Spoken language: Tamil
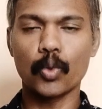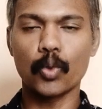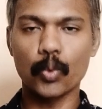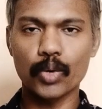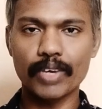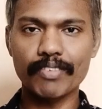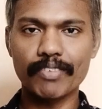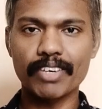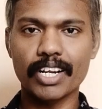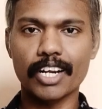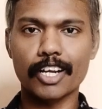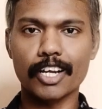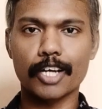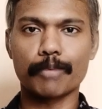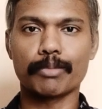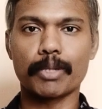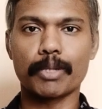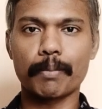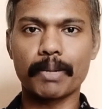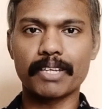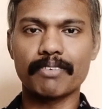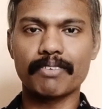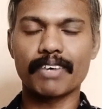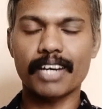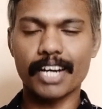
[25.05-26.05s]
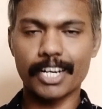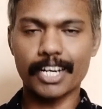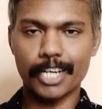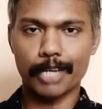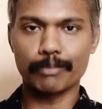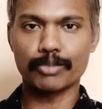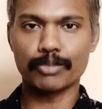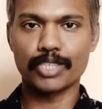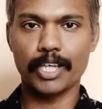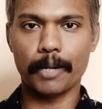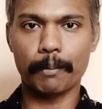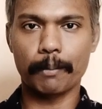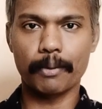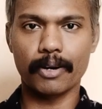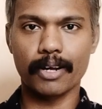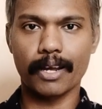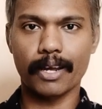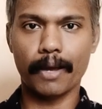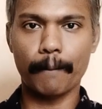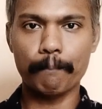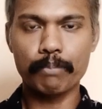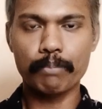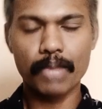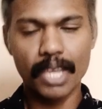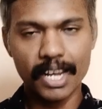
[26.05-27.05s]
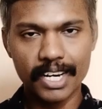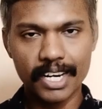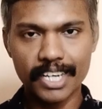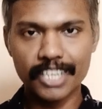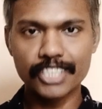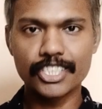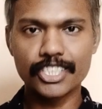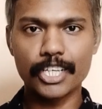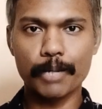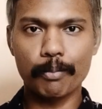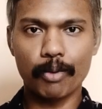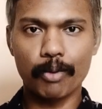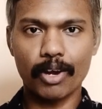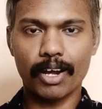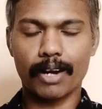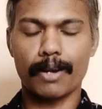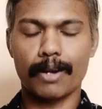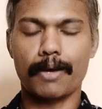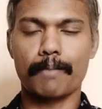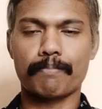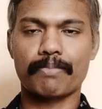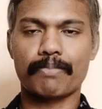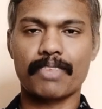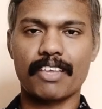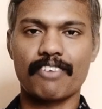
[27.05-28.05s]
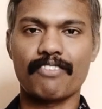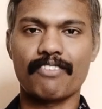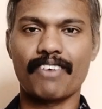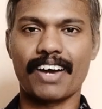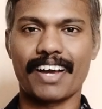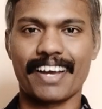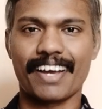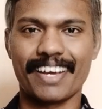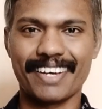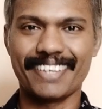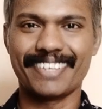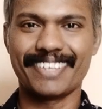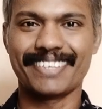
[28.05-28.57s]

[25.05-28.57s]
உறவினர்களுக்கும் இந்த பதிவை கட்டாயம் ஷேர் பண்ணுங்கள் நிகழ்ச்சிக்கு போகலாங்களா வாங்க